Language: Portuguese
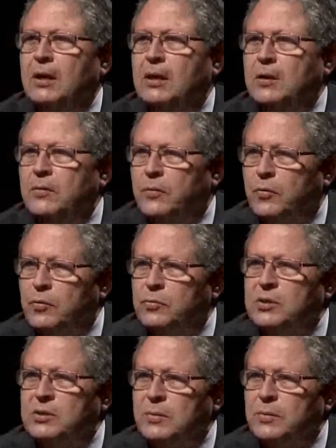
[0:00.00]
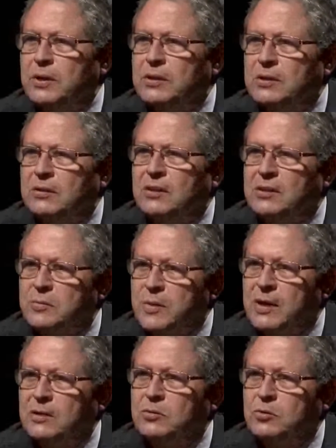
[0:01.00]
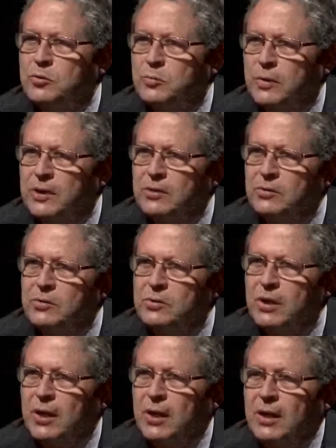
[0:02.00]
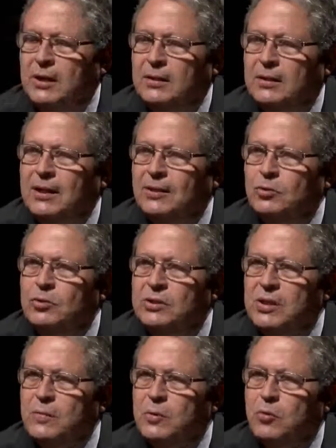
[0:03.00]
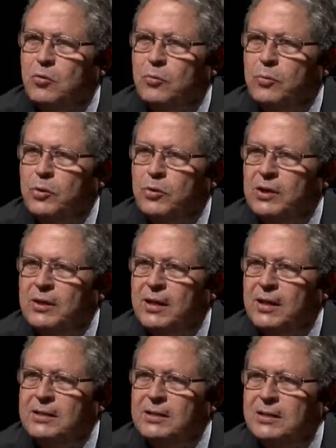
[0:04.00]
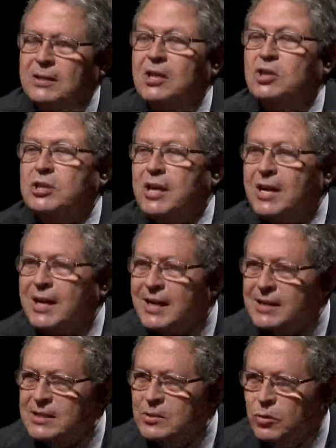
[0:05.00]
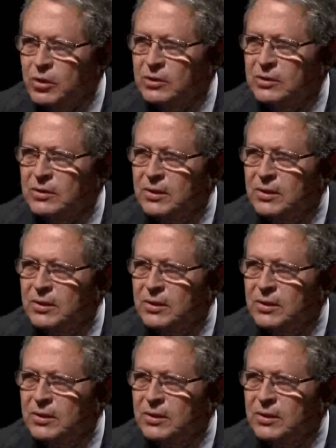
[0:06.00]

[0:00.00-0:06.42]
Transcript: e fomos estabelecendo as metas, os planos, tendo sempre como prioridade deixar a casa em ordem,